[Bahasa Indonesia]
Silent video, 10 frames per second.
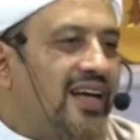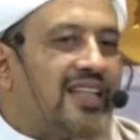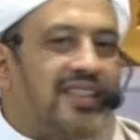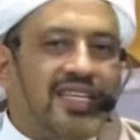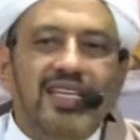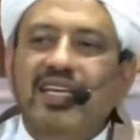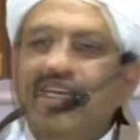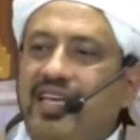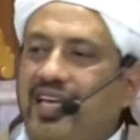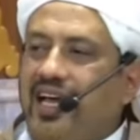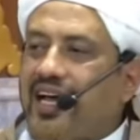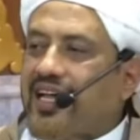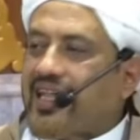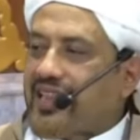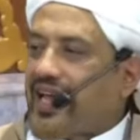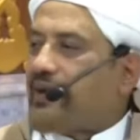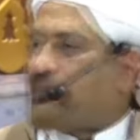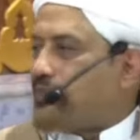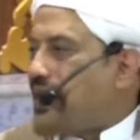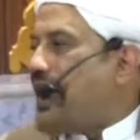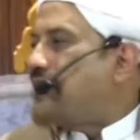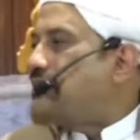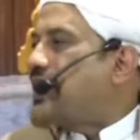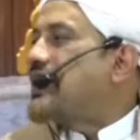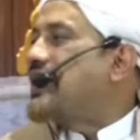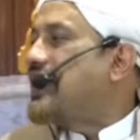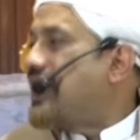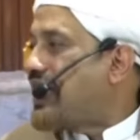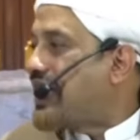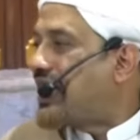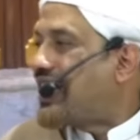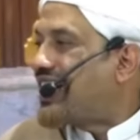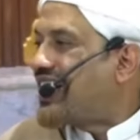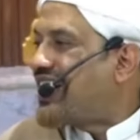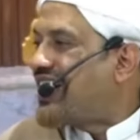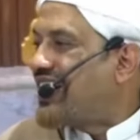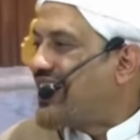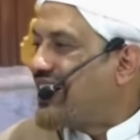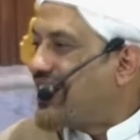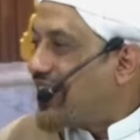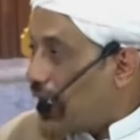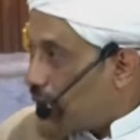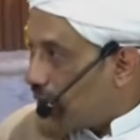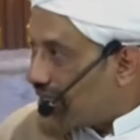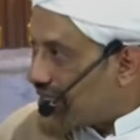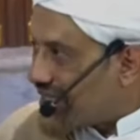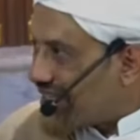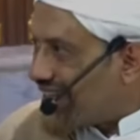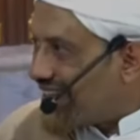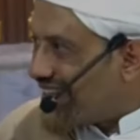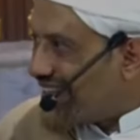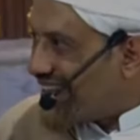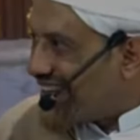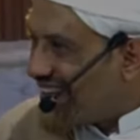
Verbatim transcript: ngerti iya tapi amal enggak awas hati-hati